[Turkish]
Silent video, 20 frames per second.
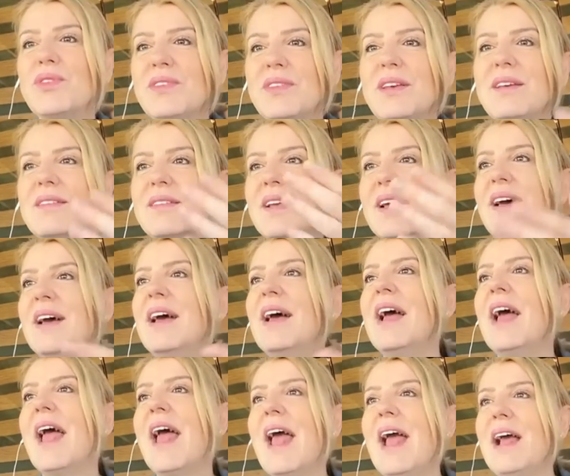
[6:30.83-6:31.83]
Siz
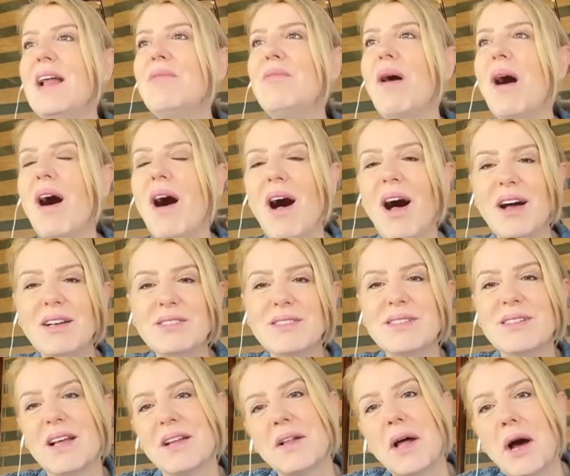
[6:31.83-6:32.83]
elma
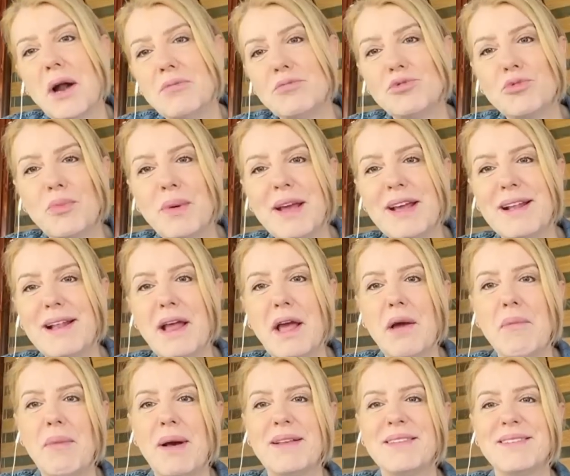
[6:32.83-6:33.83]
ağacından armut
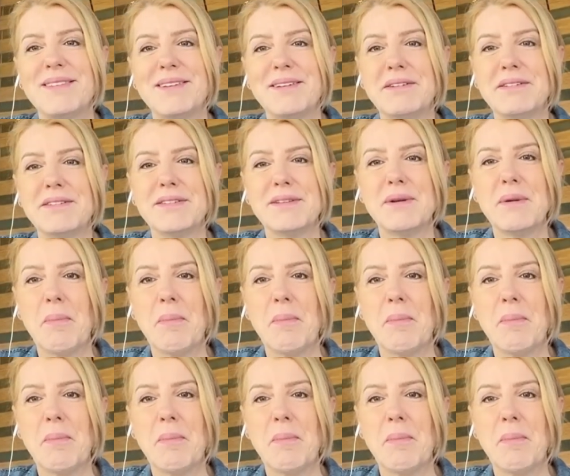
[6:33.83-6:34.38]
bekleyemezsiniz.